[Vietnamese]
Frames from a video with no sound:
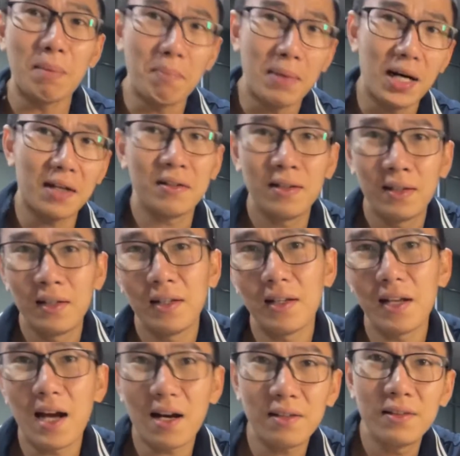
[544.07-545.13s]
mệt
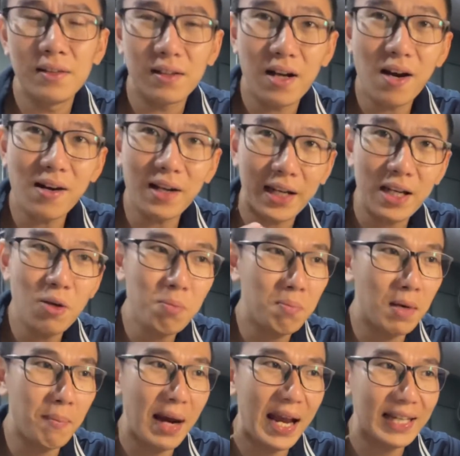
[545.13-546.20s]
đó đó là cái lúc
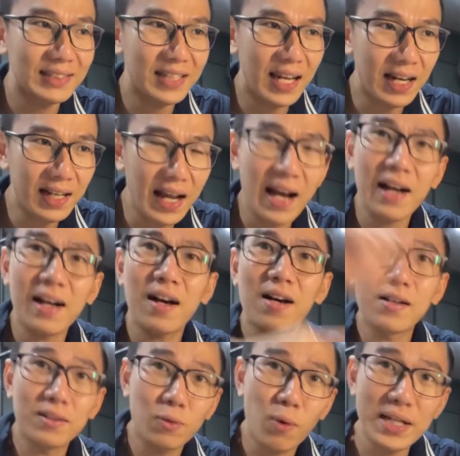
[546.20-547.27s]
mà bạn sẽ tăng cân
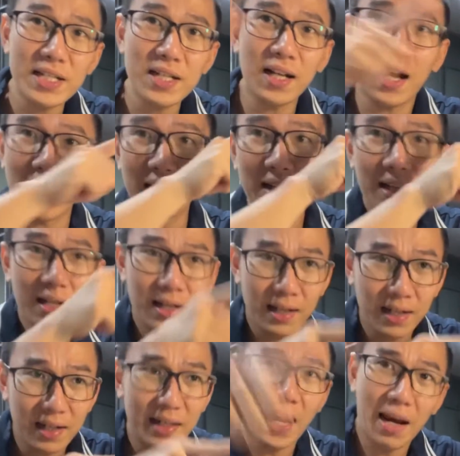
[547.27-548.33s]
quay trở lại
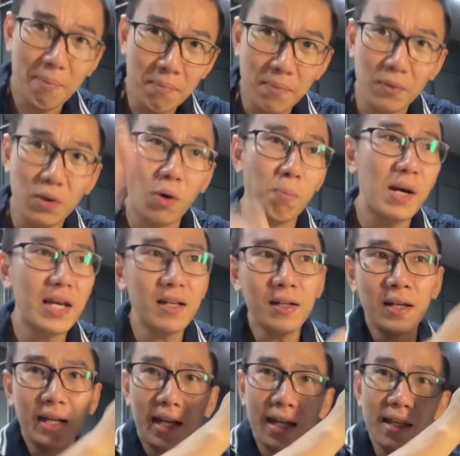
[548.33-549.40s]
giảm đột biến
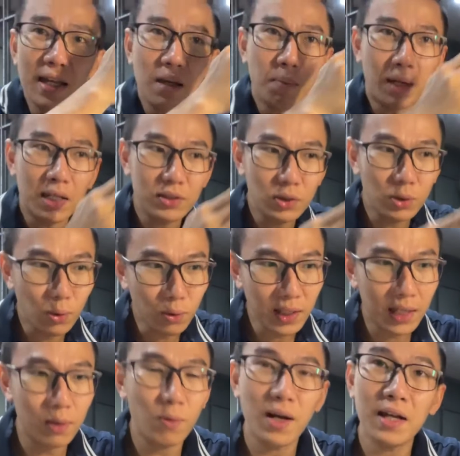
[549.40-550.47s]
cái gì mà nó xuống
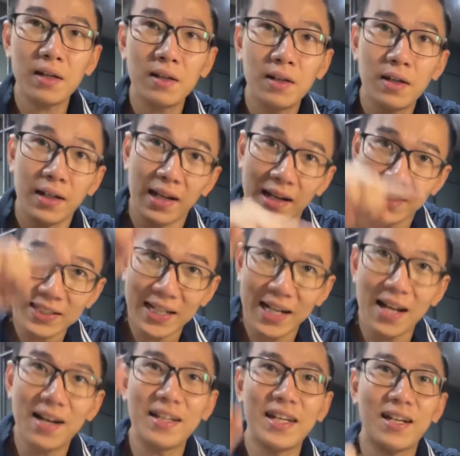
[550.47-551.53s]
nhanh quá thì nó sẽ
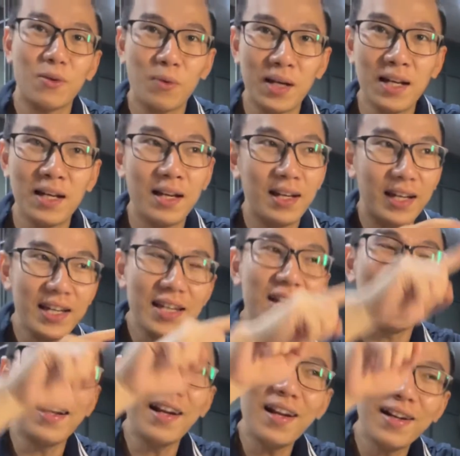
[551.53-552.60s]
lên nhanh quá cái gì
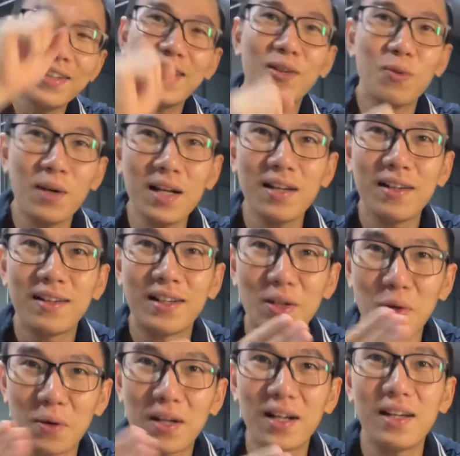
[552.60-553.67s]
nó lên nhanh quá thì
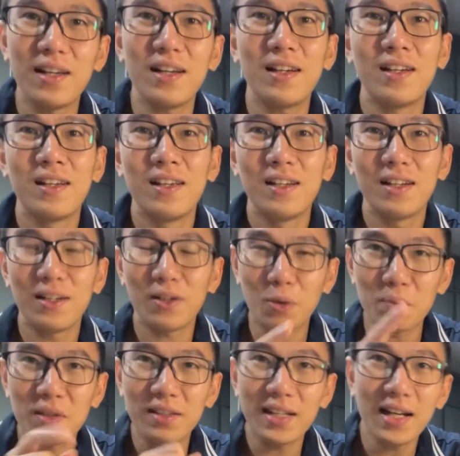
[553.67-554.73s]
đôi khi á nó
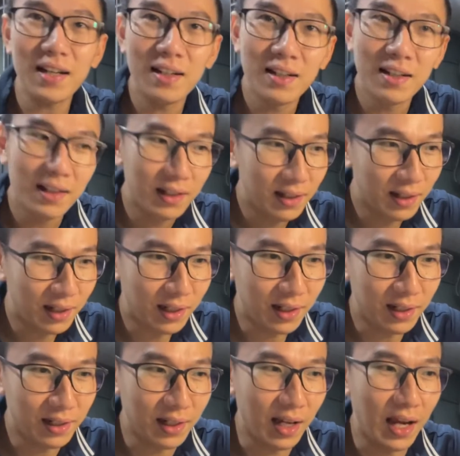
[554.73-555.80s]
cũng chưa chắc
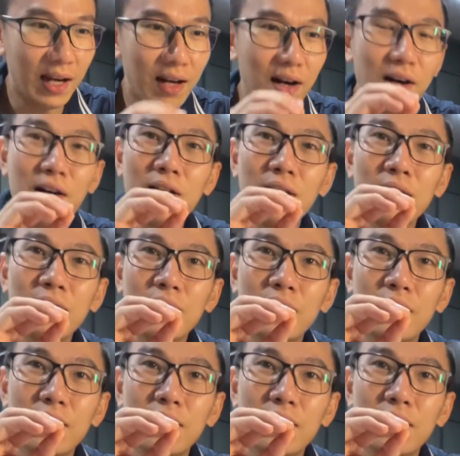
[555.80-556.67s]
là nó